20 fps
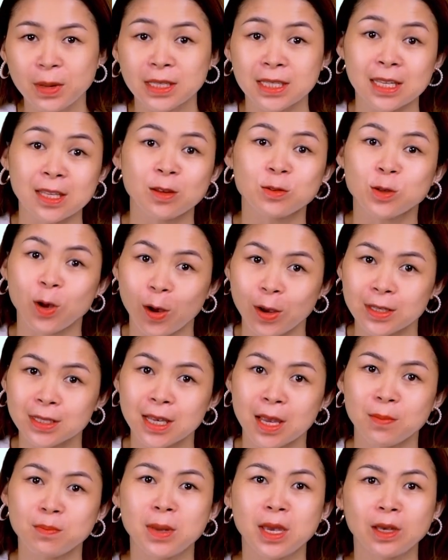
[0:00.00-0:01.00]
mình sẽ theo dõi
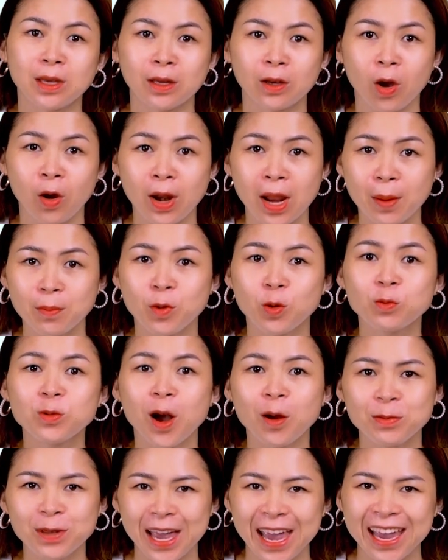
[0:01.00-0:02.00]
xem mình có làm đúng
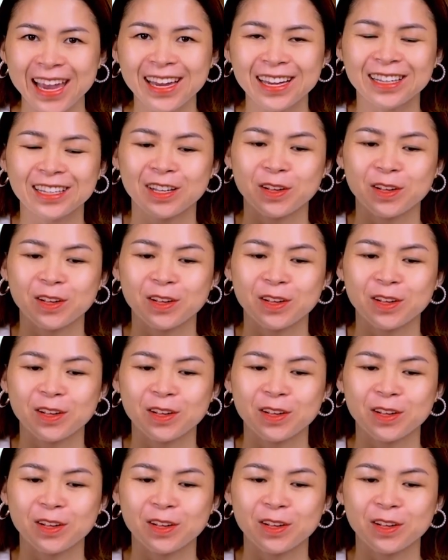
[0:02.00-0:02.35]
không nhé.